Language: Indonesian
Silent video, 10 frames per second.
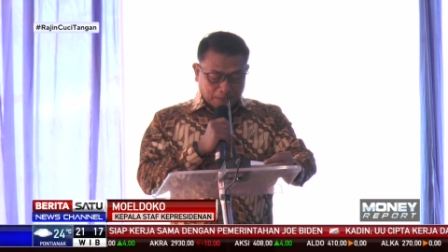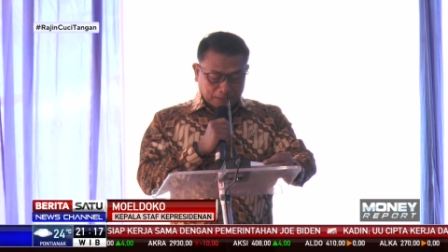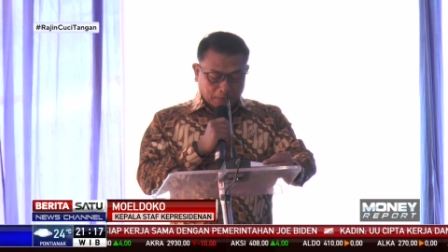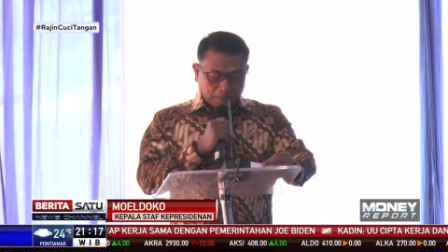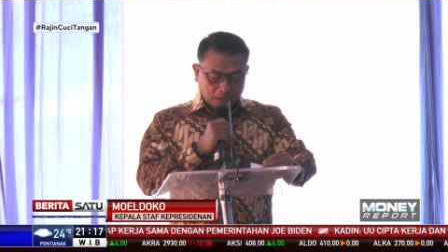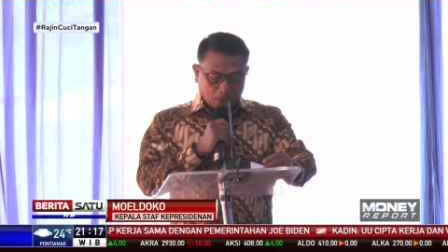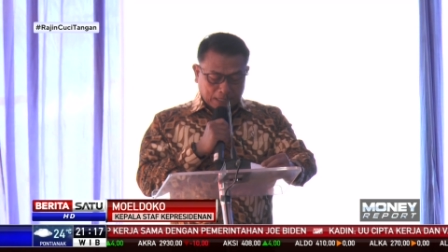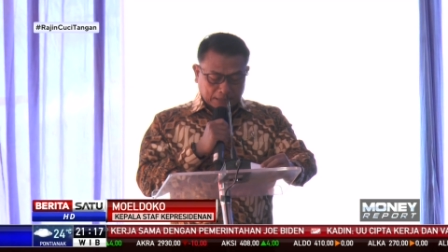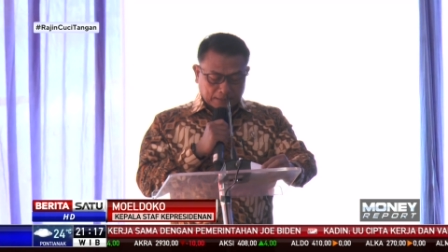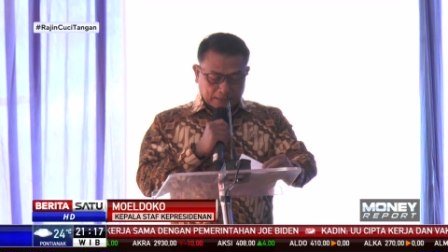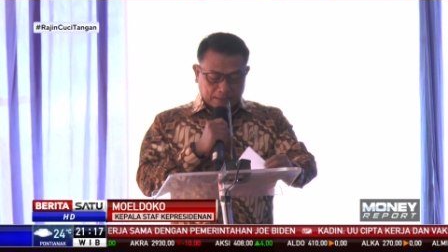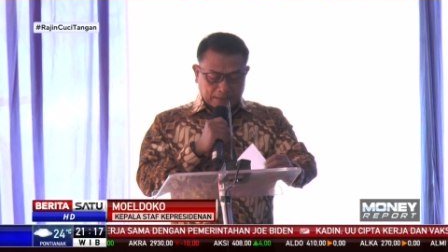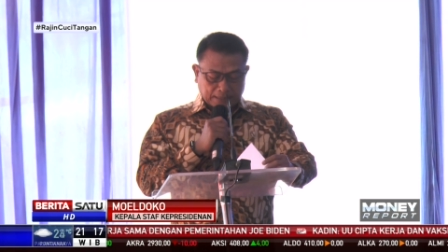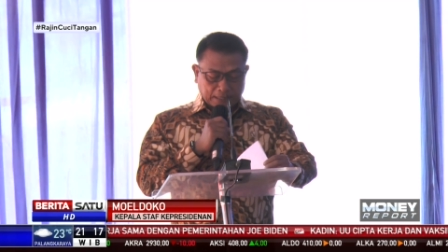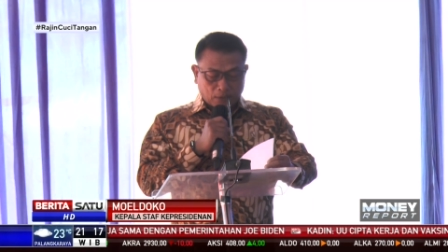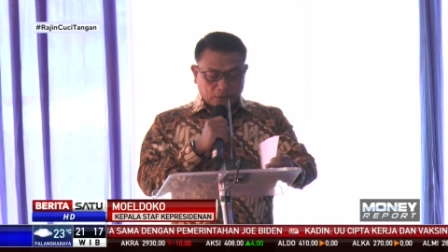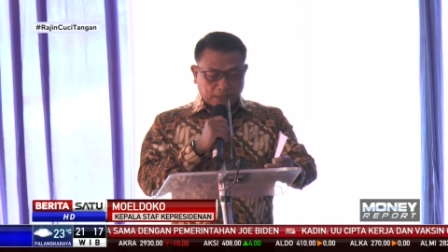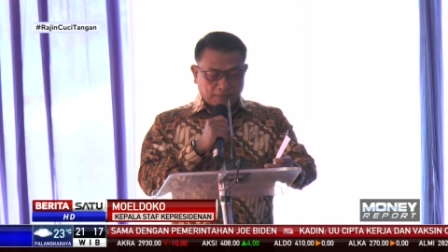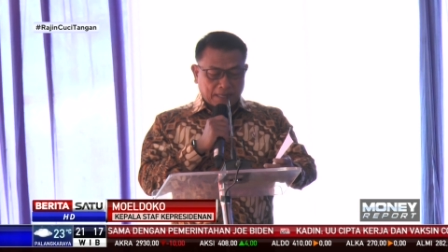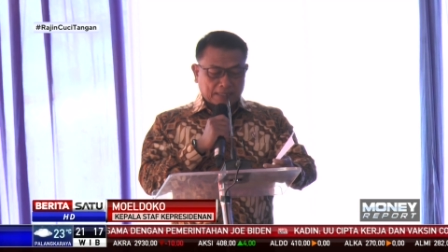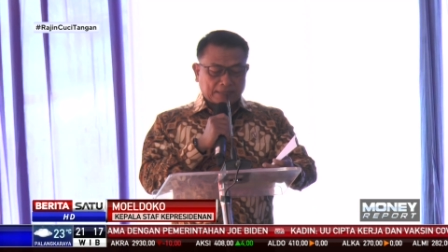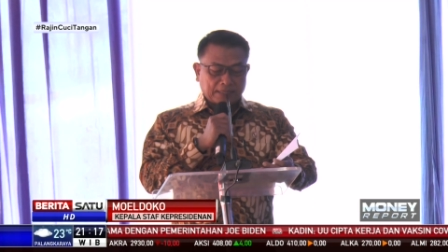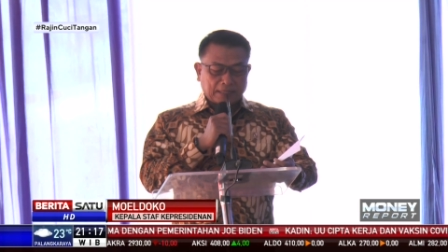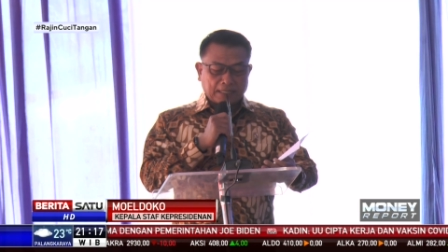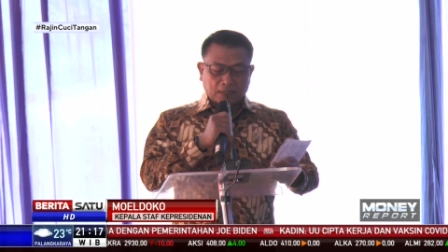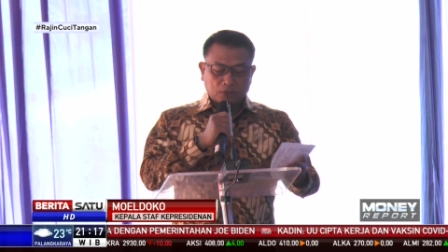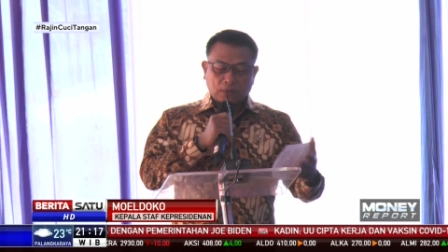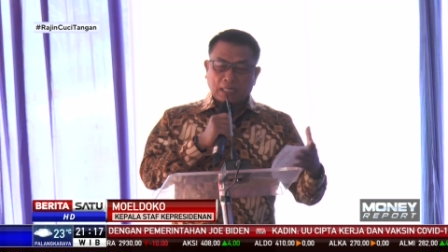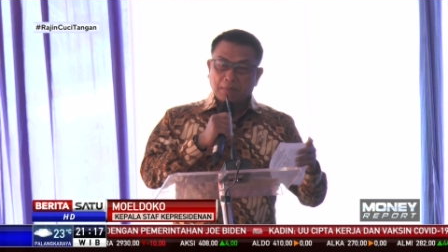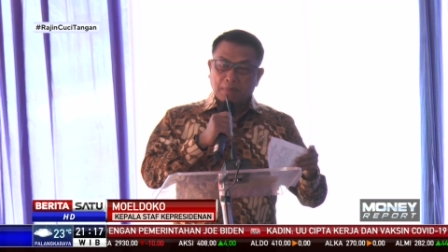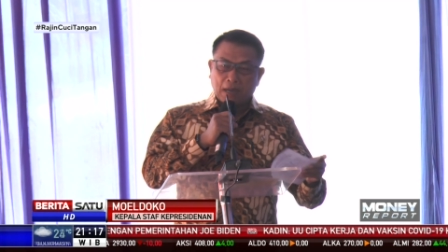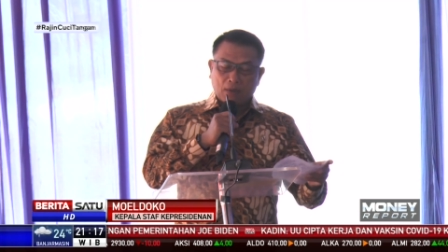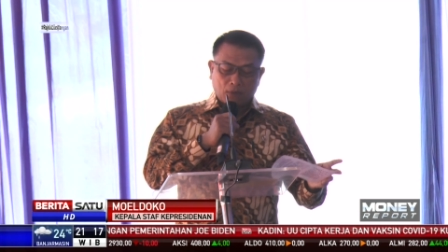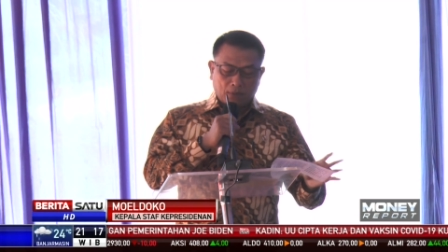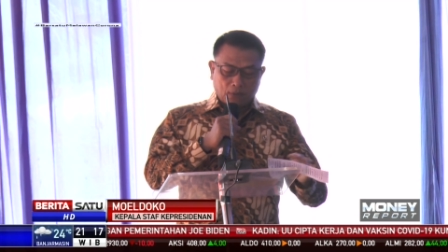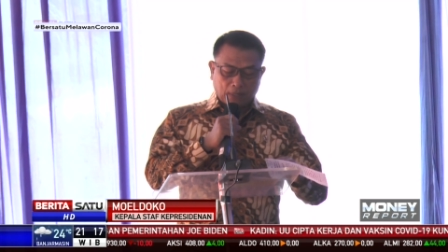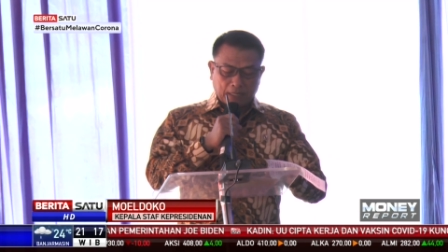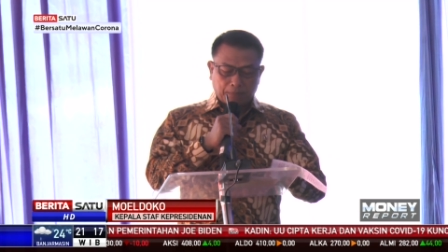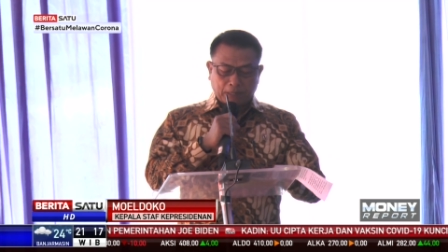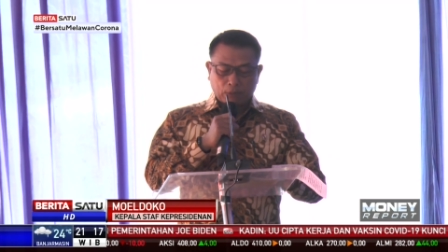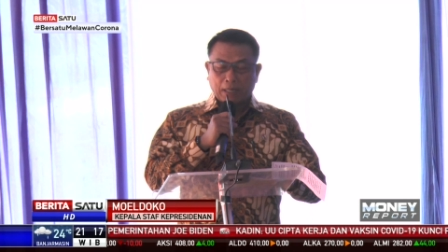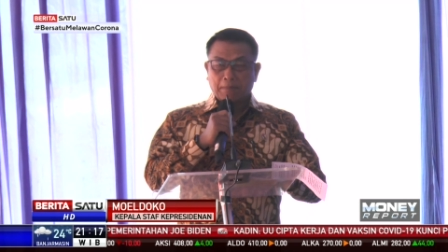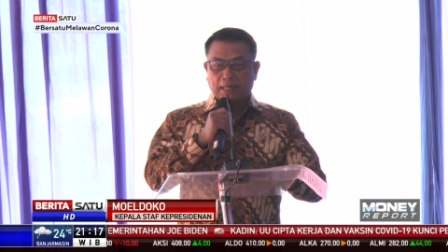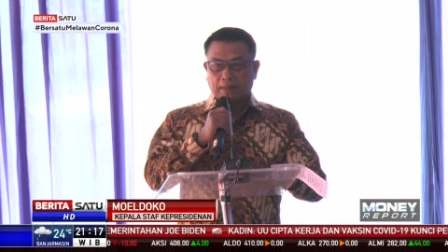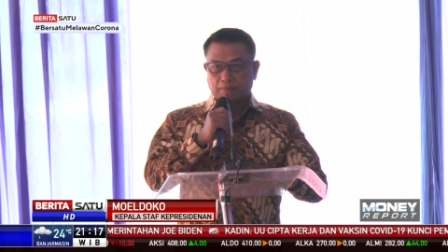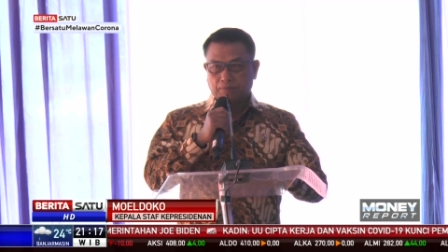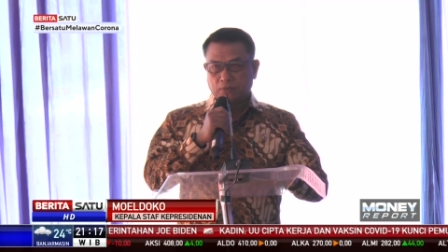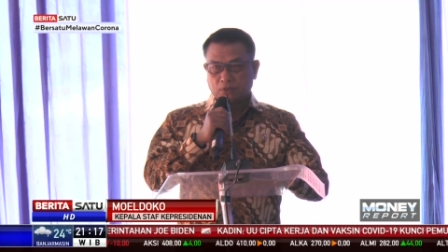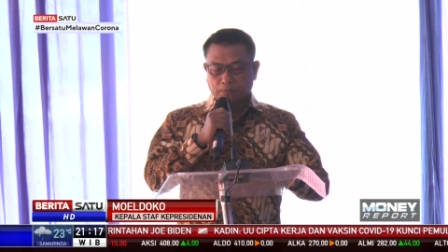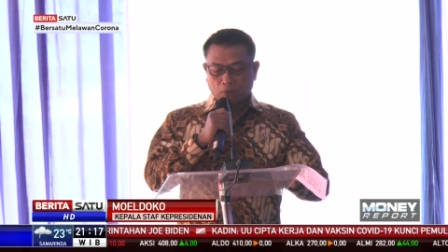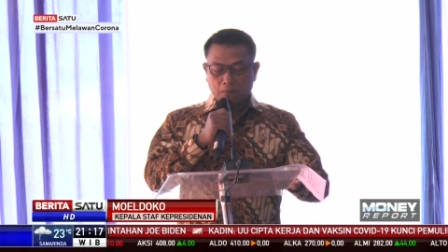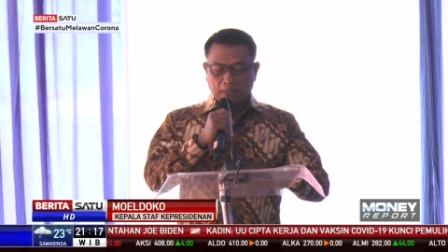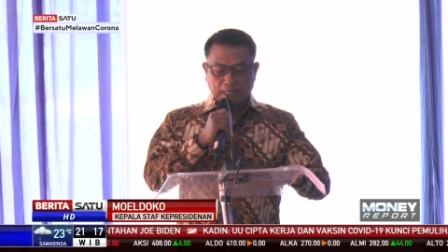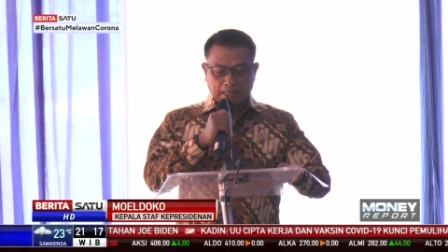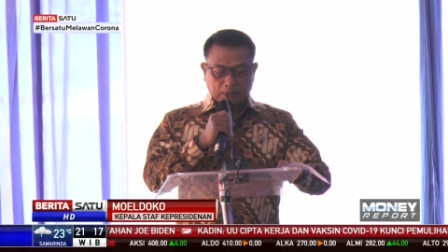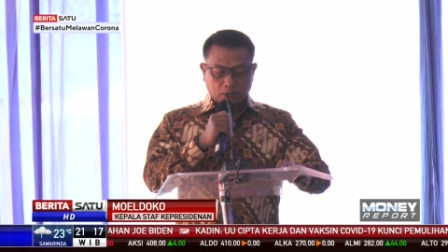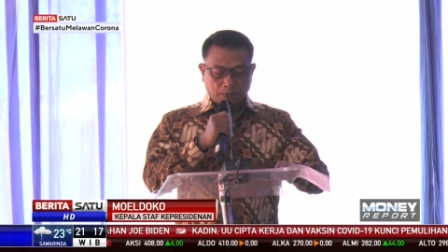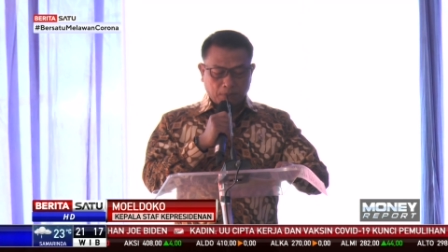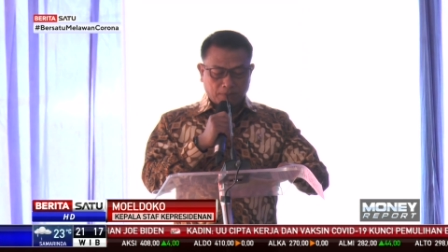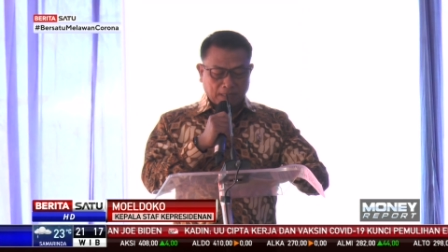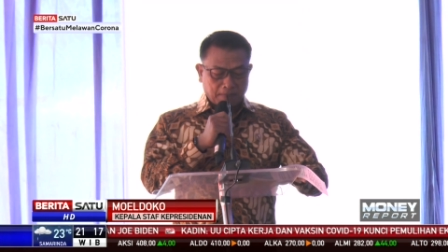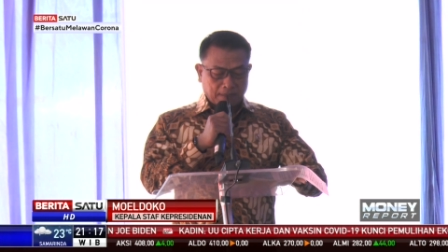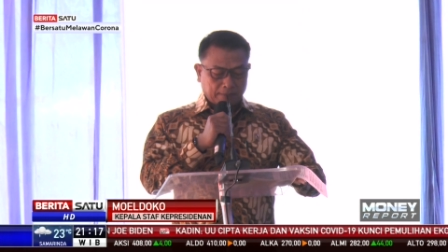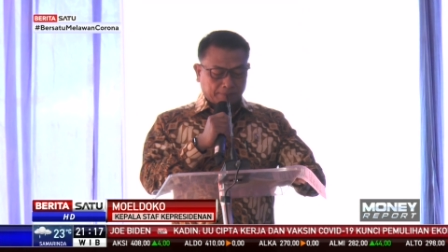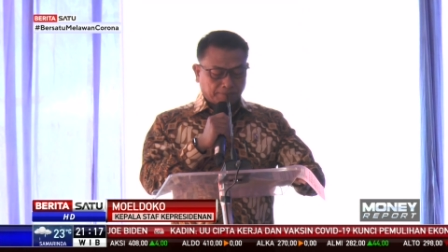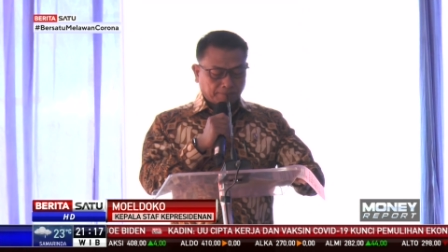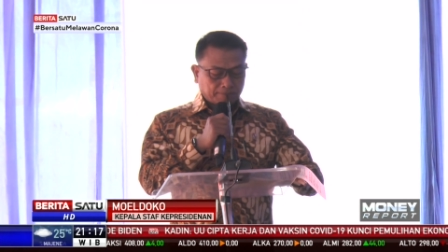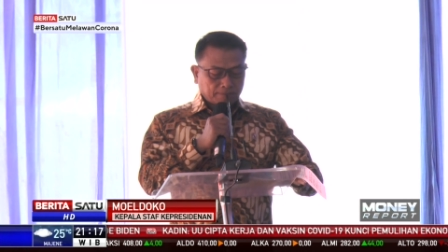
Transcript: dapat memperkuat industri vaksin yang sudah dibangun oleh BUMN sebelumnya atau Bio Farma